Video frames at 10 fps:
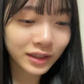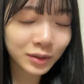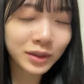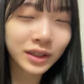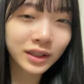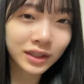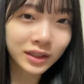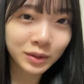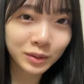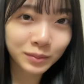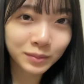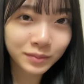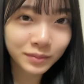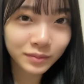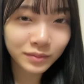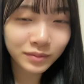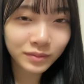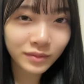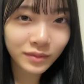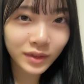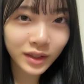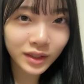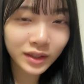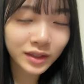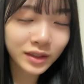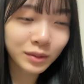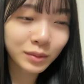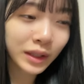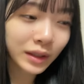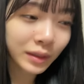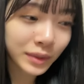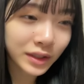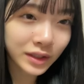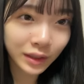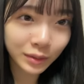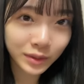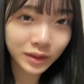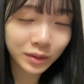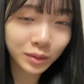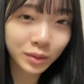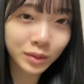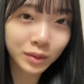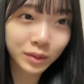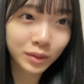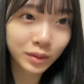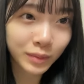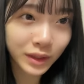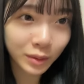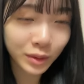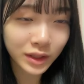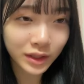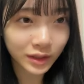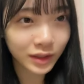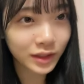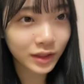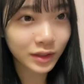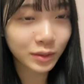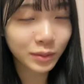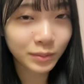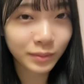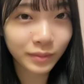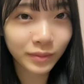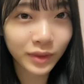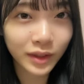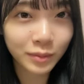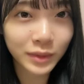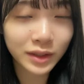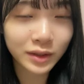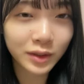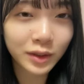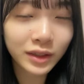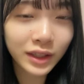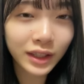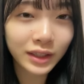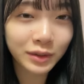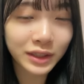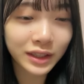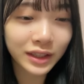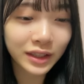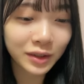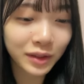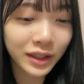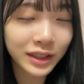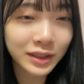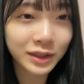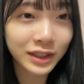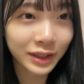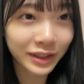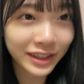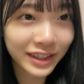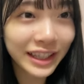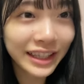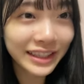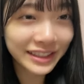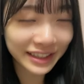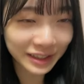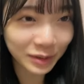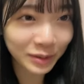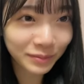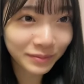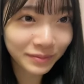そうなんですよちょっとまた「バズタイムズ」の放送を見てほしいんですけど。まあ、ちょっとその中では絶対その話は使われてないんですけど